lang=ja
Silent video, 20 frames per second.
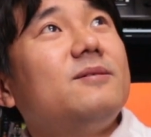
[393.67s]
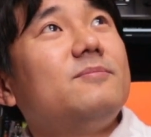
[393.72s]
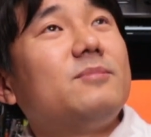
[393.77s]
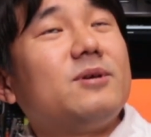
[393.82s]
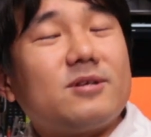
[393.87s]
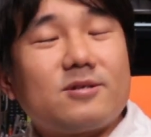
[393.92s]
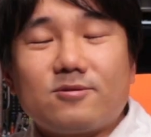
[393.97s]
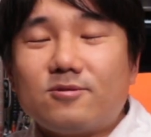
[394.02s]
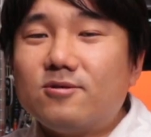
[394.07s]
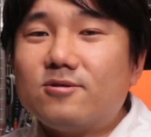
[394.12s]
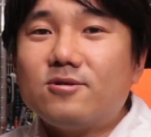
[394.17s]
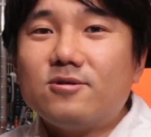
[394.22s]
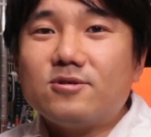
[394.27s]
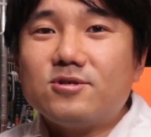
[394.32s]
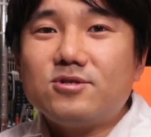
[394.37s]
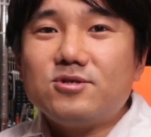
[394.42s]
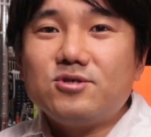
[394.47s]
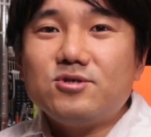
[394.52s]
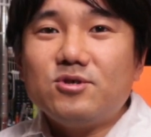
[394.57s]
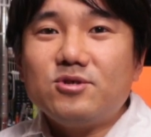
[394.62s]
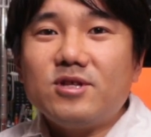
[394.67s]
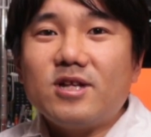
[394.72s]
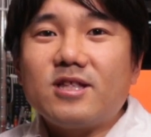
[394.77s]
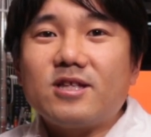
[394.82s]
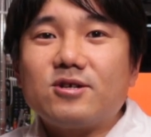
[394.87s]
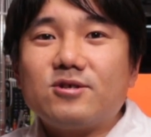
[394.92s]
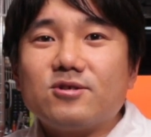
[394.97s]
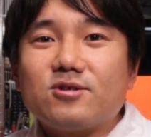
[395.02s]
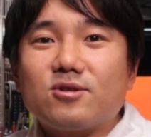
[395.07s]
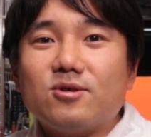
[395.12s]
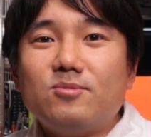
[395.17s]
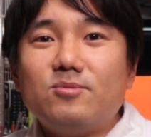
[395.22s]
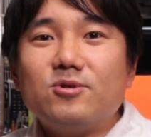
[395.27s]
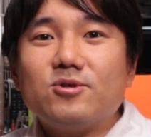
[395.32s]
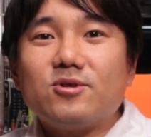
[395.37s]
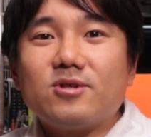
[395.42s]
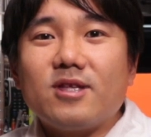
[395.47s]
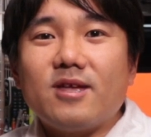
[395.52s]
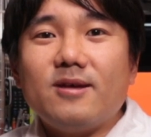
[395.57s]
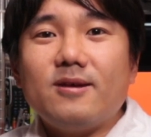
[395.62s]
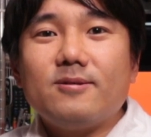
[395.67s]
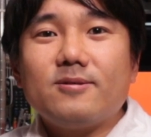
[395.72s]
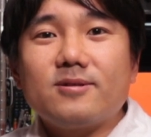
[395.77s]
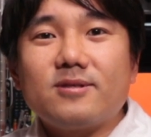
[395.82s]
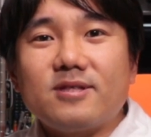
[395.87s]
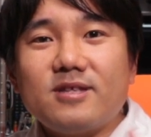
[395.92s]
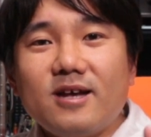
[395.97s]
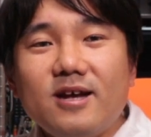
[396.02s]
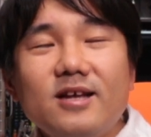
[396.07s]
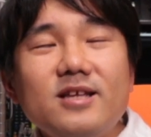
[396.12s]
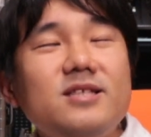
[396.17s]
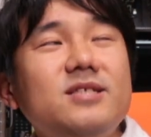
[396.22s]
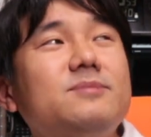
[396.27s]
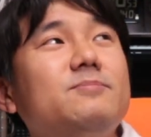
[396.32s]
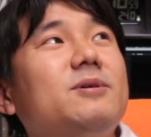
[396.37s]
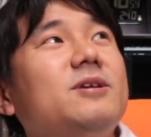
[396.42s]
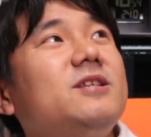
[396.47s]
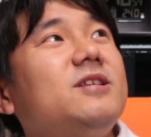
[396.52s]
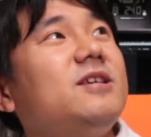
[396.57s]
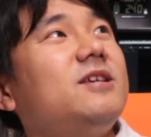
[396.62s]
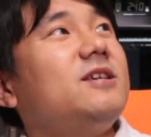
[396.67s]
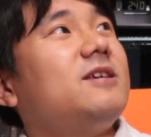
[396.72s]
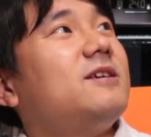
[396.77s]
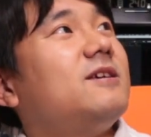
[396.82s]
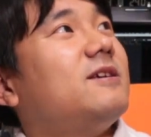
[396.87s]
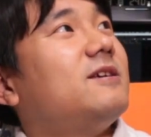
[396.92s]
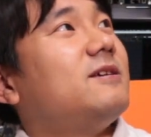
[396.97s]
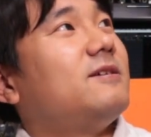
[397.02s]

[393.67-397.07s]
まあ、今後重要になってくると思うので手始めに、